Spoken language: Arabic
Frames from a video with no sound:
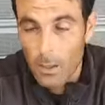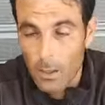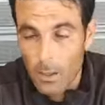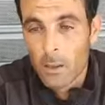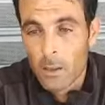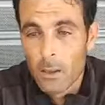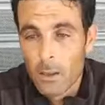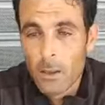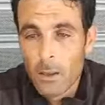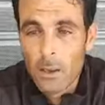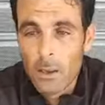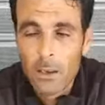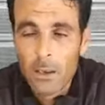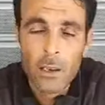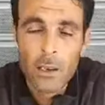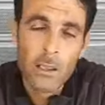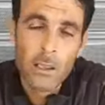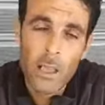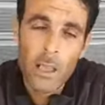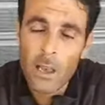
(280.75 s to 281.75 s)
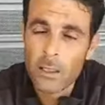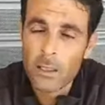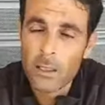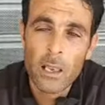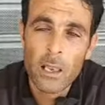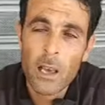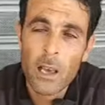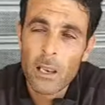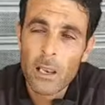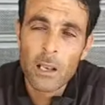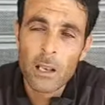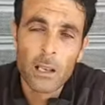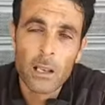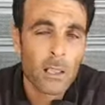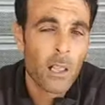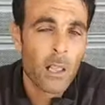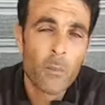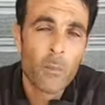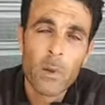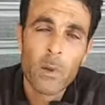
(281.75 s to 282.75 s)
ديالك النداء ديالي
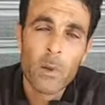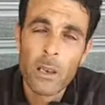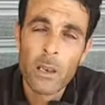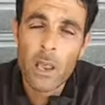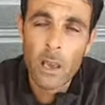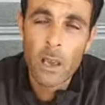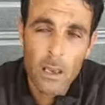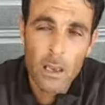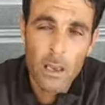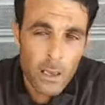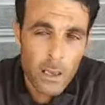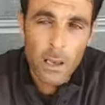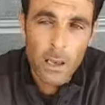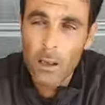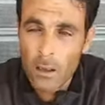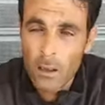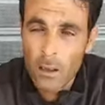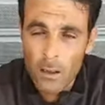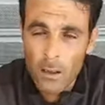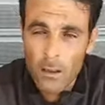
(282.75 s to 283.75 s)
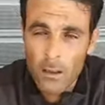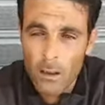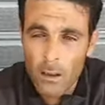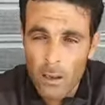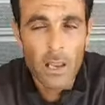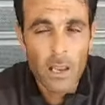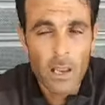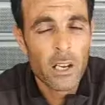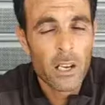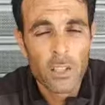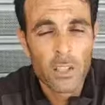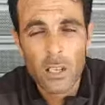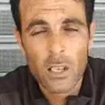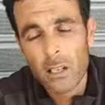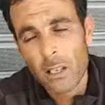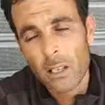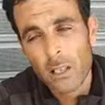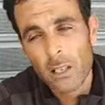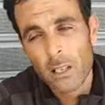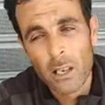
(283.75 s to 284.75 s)
كنطلب منها هي علاش
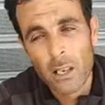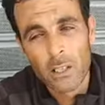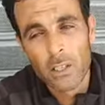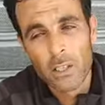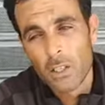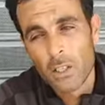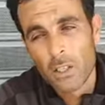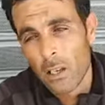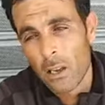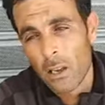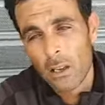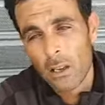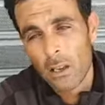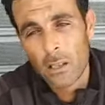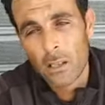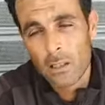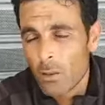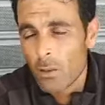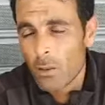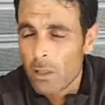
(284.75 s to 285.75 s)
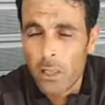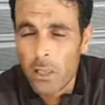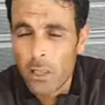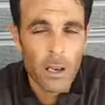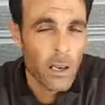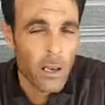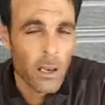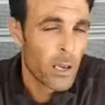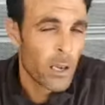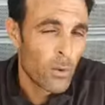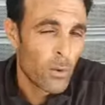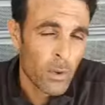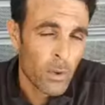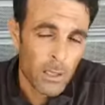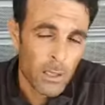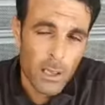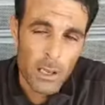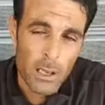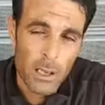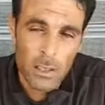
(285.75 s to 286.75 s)
دارت لي هاد الشيء انا ترد لي غير
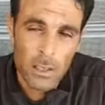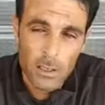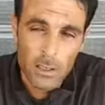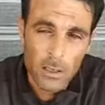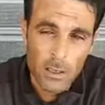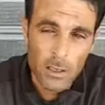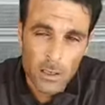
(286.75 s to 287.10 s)
وليداتي